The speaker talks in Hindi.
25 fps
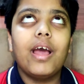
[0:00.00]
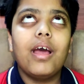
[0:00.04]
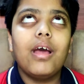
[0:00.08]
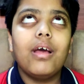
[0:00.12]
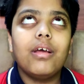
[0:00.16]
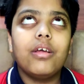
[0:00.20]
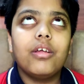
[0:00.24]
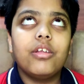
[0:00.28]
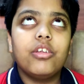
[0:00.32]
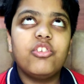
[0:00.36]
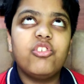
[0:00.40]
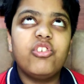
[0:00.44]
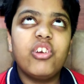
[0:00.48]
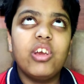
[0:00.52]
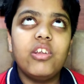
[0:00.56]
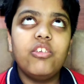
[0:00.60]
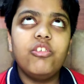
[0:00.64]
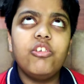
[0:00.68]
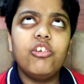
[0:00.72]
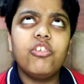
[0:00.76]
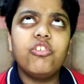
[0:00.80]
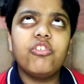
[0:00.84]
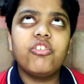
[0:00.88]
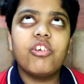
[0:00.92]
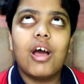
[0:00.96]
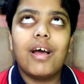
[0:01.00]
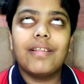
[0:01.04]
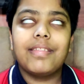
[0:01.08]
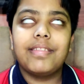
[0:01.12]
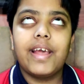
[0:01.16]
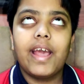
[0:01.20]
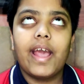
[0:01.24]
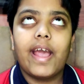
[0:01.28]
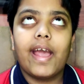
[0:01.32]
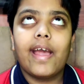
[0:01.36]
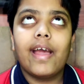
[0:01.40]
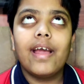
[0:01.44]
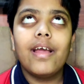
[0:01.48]
क्या चेंजेस
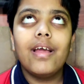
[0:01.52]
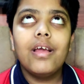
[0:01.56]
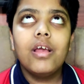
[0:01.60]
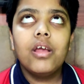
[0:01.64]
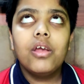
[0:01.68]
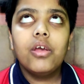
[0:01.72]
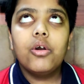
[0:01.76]
चाहते हैं